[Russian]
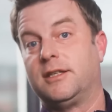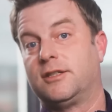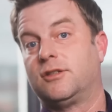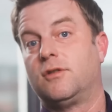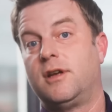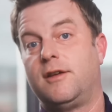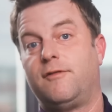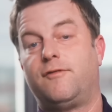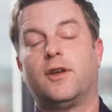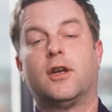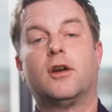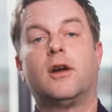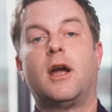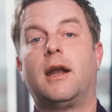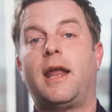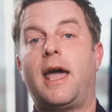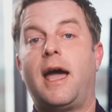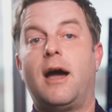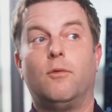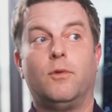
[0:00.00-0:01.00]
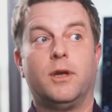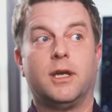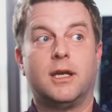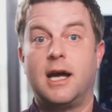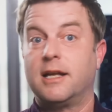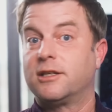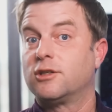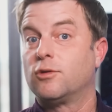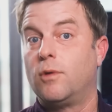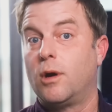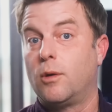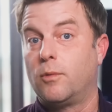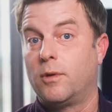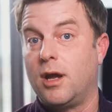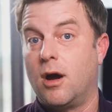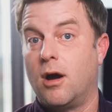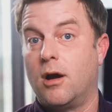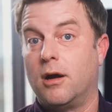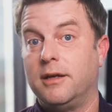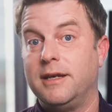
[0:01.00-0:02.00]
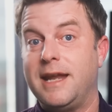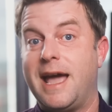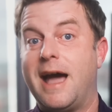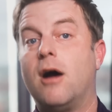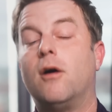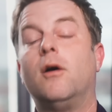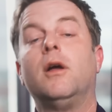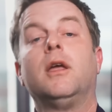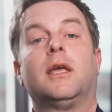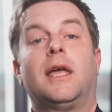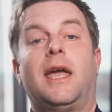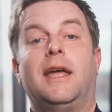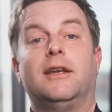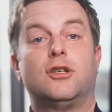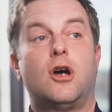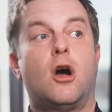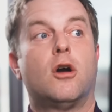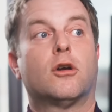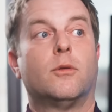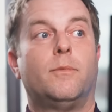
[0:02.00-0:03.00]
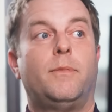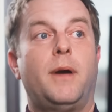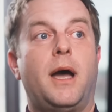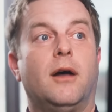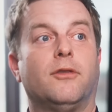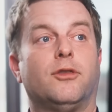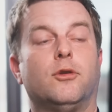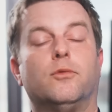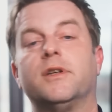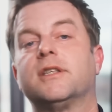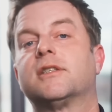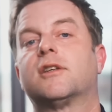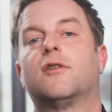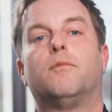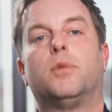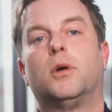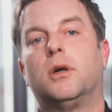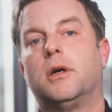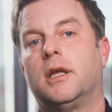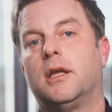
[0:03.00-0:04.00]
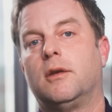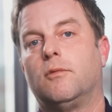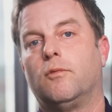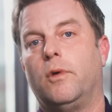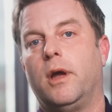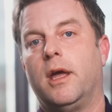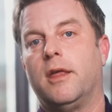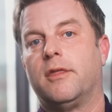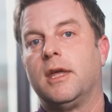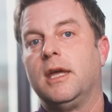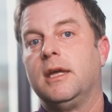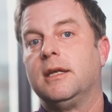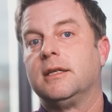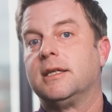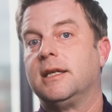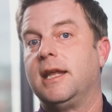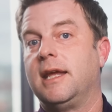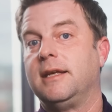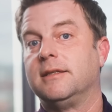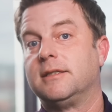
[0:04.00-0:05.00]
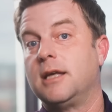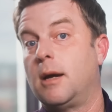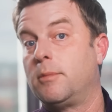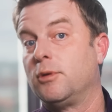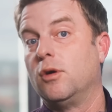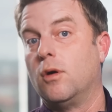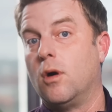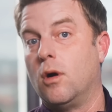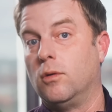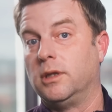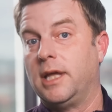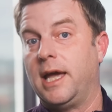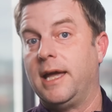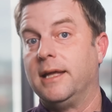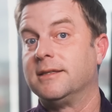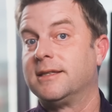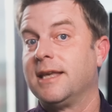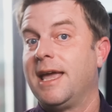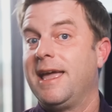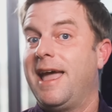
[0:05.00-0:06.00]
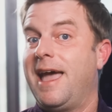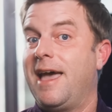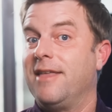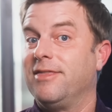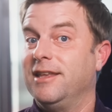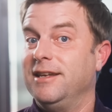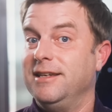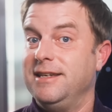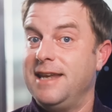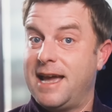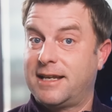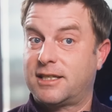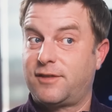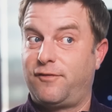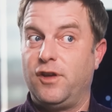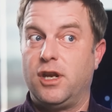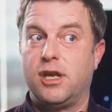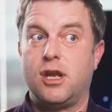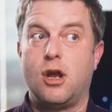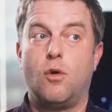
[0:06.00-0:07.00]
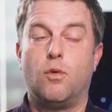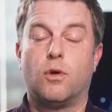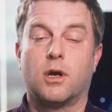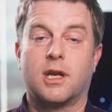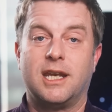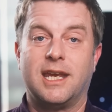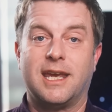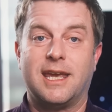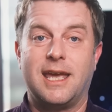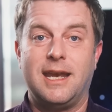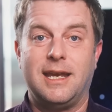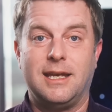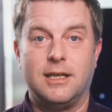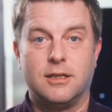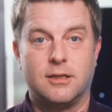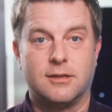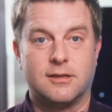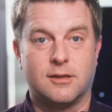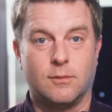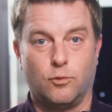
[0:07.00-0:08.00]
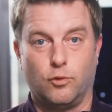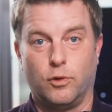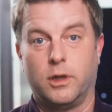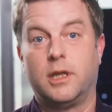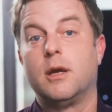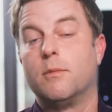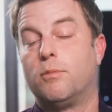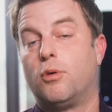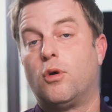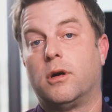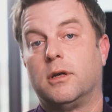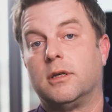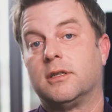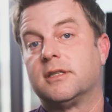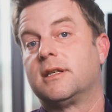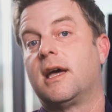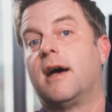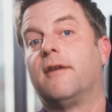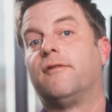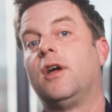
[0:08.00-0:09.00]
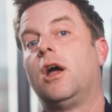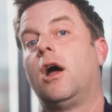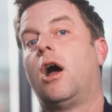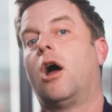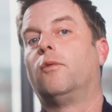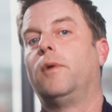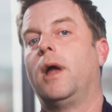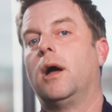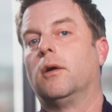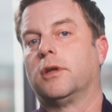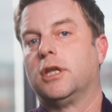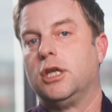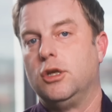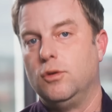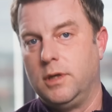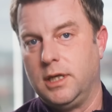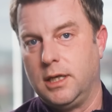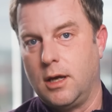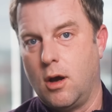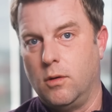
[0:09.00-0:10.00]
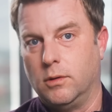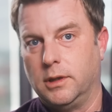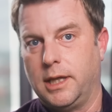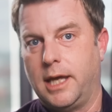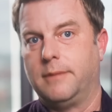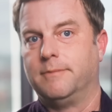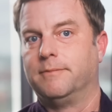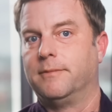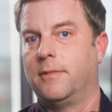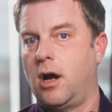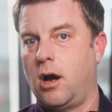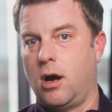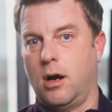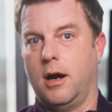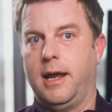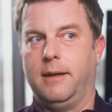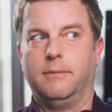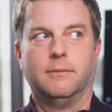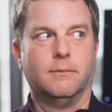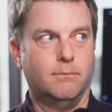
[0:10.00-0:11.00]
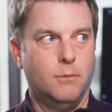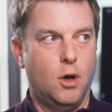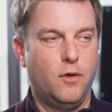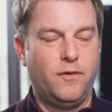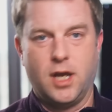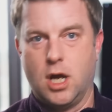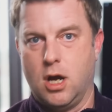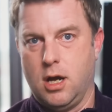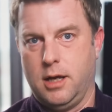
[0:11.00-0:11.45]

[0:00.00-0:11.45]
выясним, как мы пришли к тому, где мы сейчас, и поговорим о риске выгорания современных WLED. А в следующем видео мы перейдем к действительно важным вещам вокруг QD OLED. Хорошо, начнем.